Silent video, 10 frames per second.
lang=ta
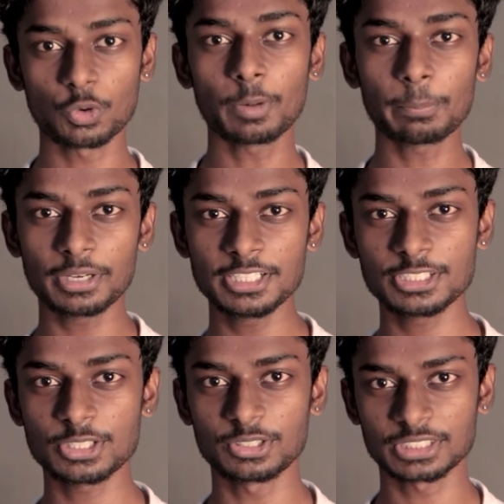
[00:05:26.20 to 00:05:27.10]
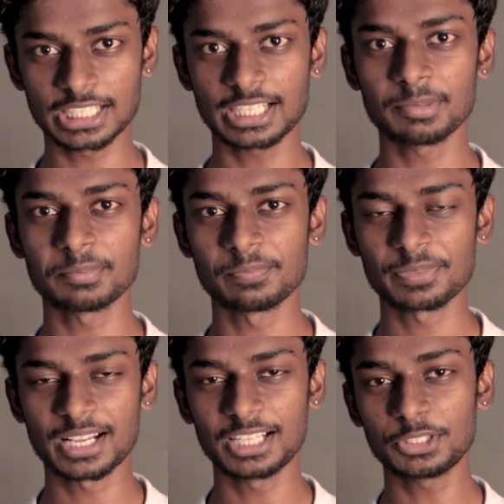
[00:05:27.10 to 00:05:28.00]
ஒன் பாயிண்ட் ஜீரோ செட்டப்
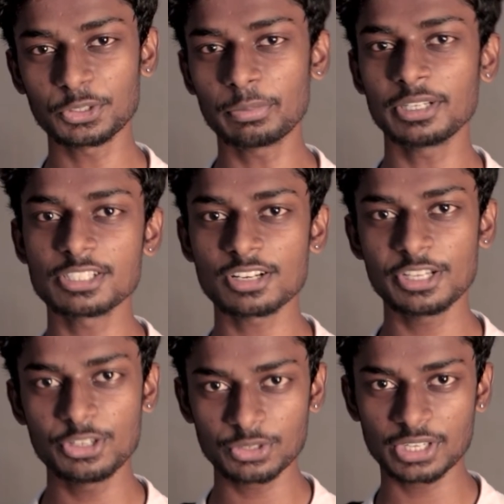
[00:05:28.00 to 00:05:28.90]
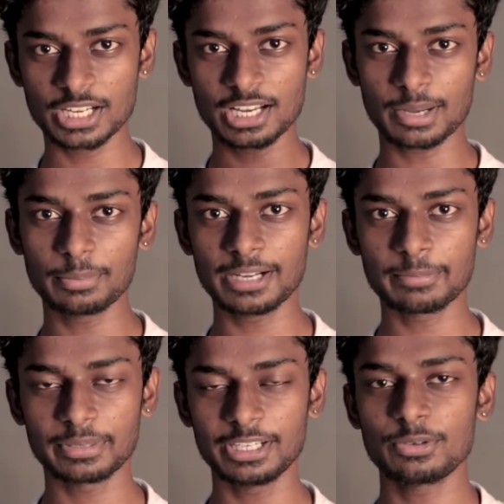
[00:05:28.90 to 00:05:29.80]
அது டூ பாயிண்ட் ஜீரோ இன்னும் நிறையா
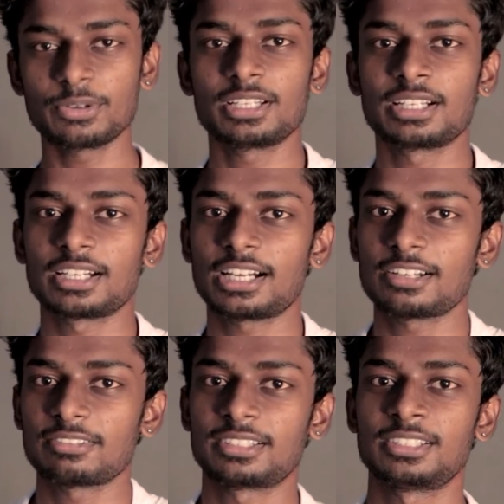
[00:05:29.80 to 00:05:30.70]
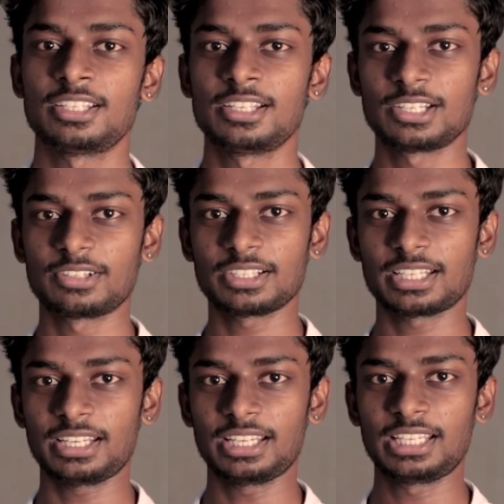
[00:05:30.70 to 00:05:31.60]
அப்கிரேட் பண்ணி உங்களுக்கு நான் காட்டுவேன்
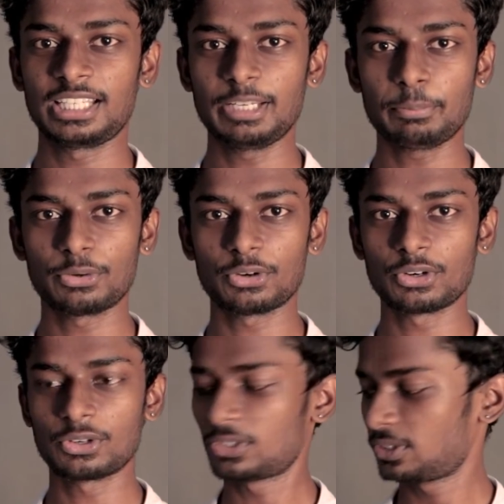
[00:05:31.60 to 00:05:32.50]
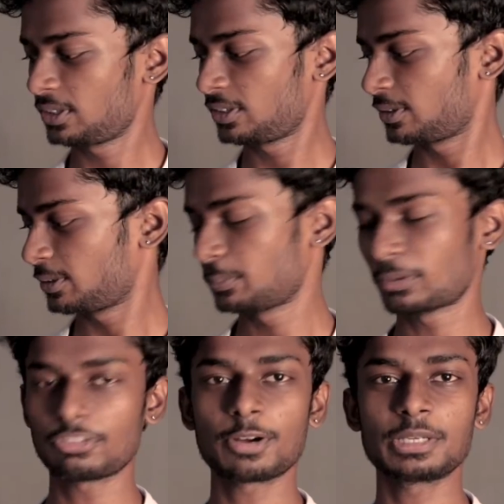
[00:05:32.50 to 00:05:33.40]
ஓகே இப்போது
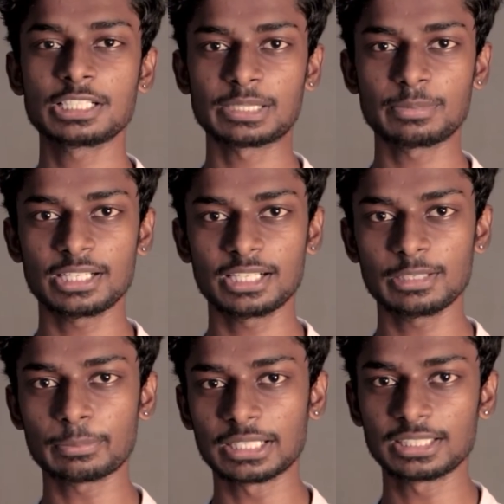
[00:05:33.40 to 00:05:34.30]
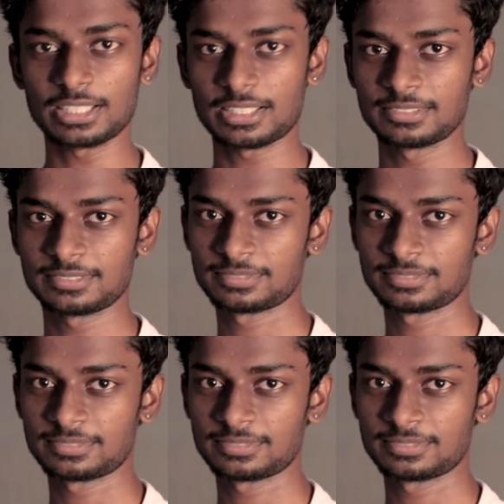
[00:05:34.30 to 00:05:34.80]
பர்ஃபாமன்ஸ் எப்படி இருக்குதுன்னு பார்த்துடலாம்